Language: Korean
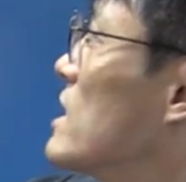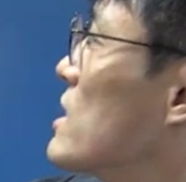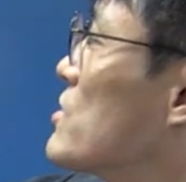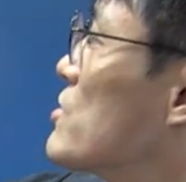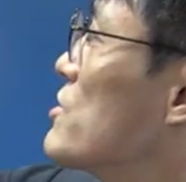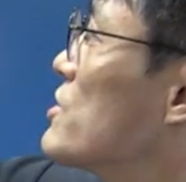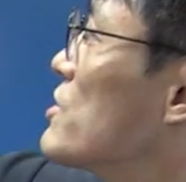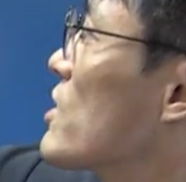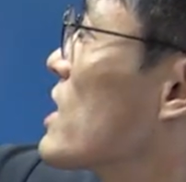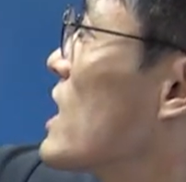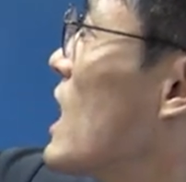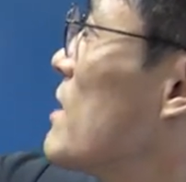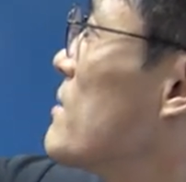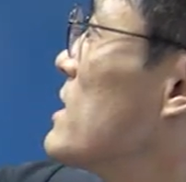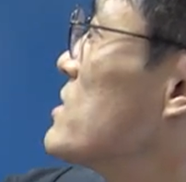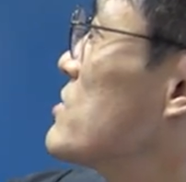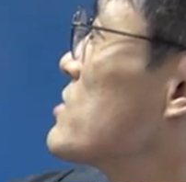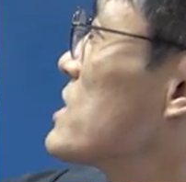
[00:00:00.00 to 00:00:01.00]
출석
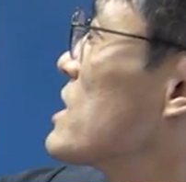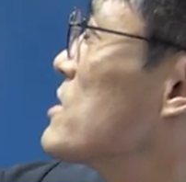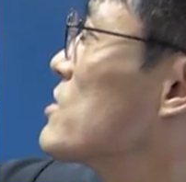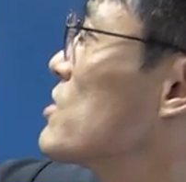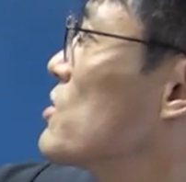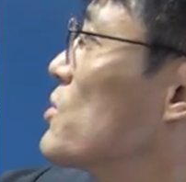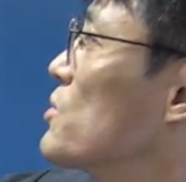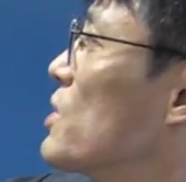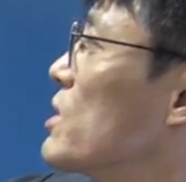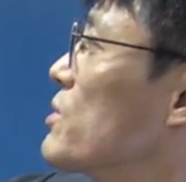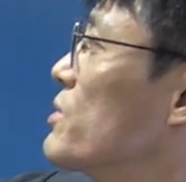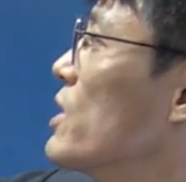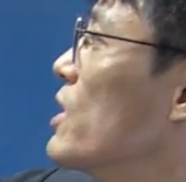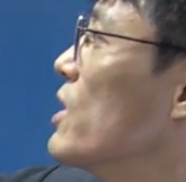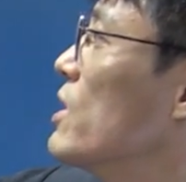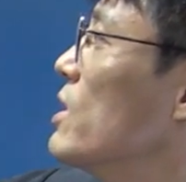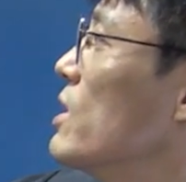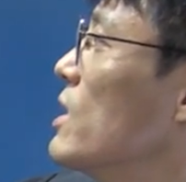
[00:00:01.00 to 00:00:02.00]
가반수 찬성을
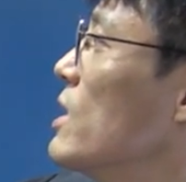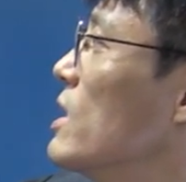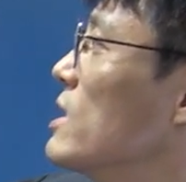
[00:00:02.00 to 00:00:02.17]
요하고요.